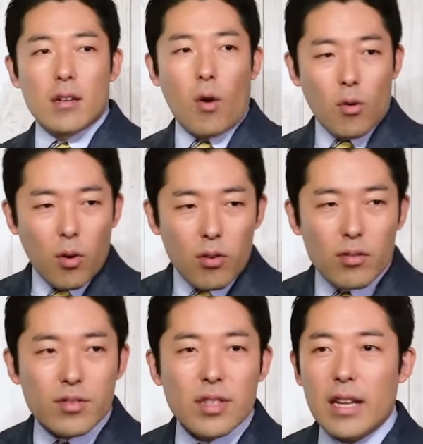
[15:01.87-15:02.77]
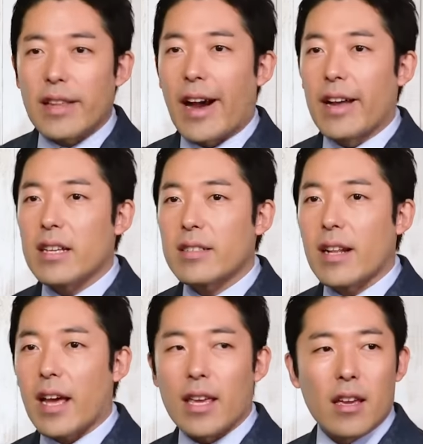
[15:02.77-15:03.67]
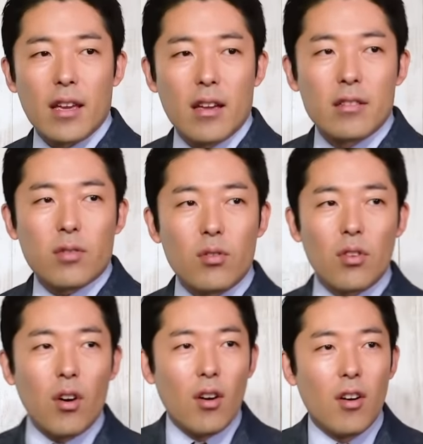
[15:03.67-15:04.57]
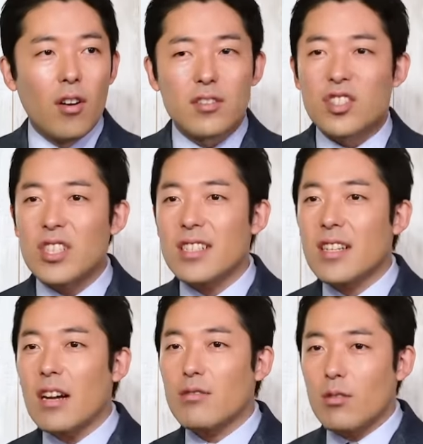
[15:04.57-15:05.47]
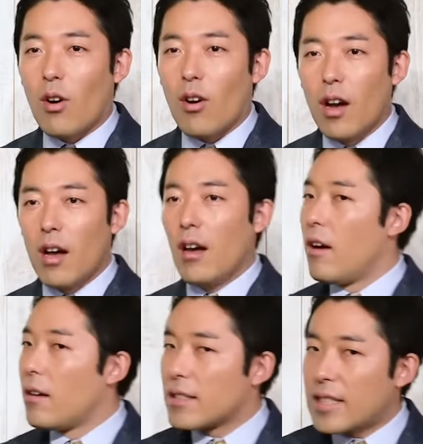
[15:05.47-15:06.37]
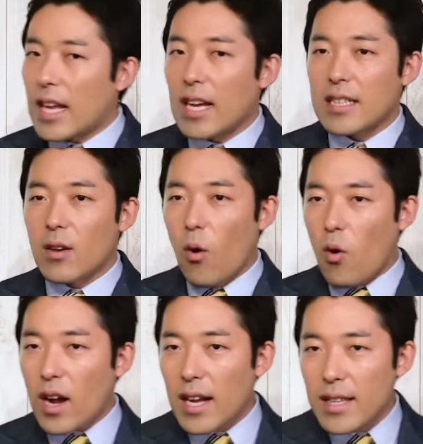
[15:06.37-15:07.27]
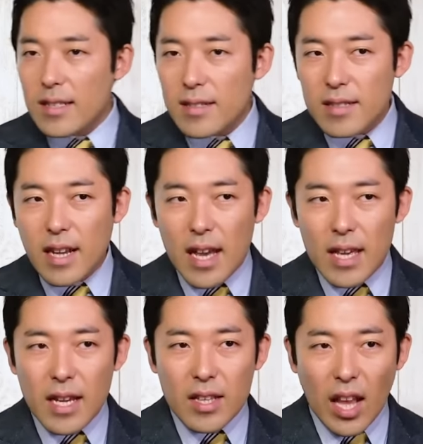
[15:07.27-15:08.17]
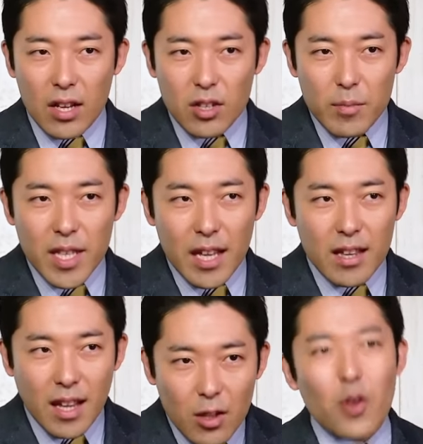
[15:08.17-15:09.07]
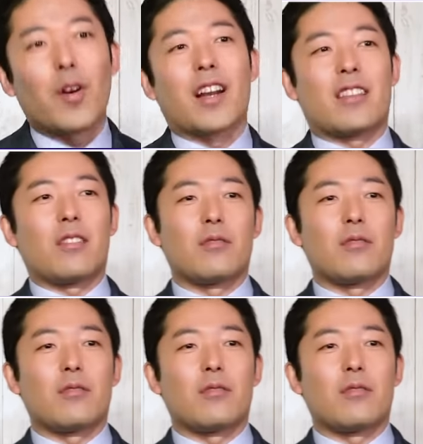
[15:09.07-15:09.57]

心をつかんで離さないその人格とさらにお金遣いが巧みだったと言われて